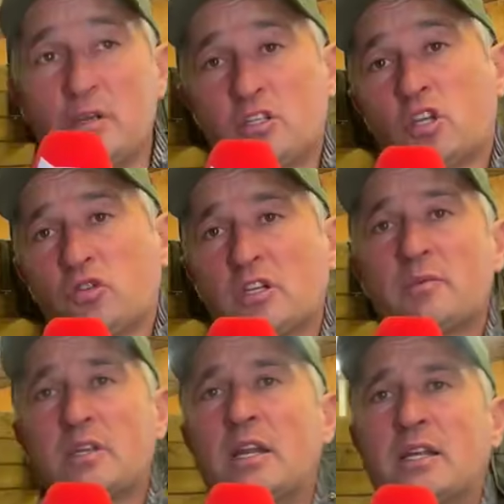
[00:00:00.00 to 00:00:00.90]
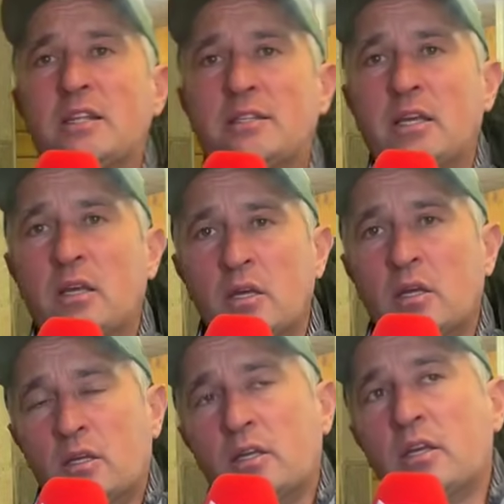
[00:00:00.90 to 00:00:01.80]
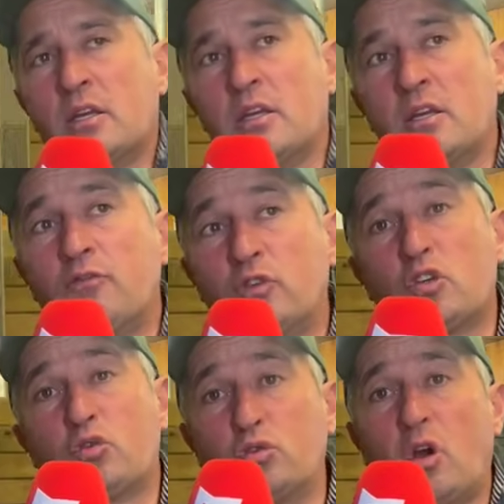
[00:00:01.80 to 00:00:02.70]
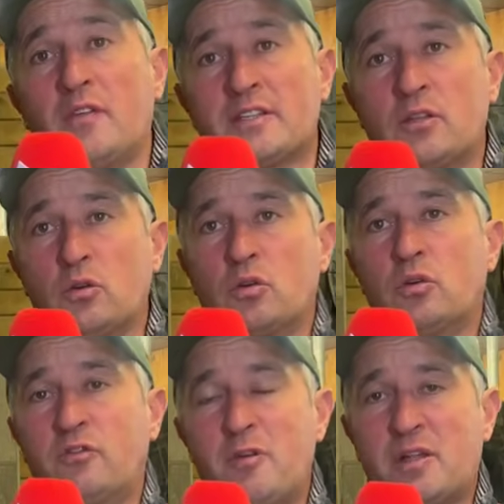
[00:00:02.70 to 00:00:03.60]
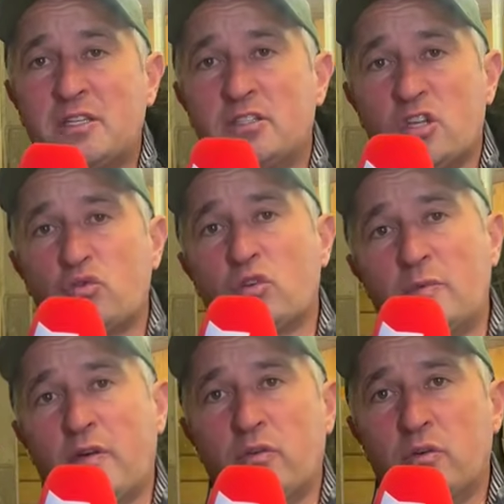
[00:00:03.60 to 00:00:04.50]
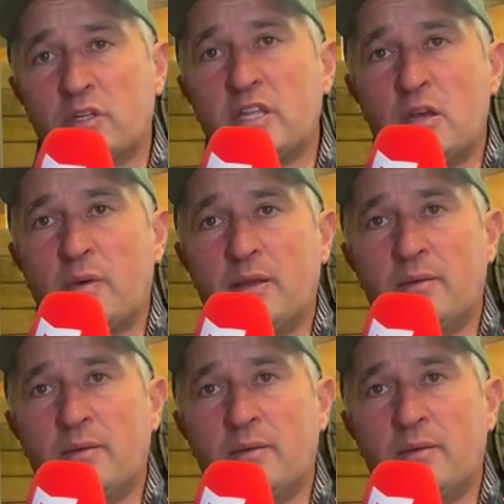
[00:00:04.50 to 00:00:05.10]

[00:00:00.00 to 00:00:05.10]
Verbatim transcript: mais c'est un cheval quand même qui a de la qualité. Et il faut des chevaux durs à Vincennes, donc il fait partie de ces chevaux qui peuvent gagner. Ouais.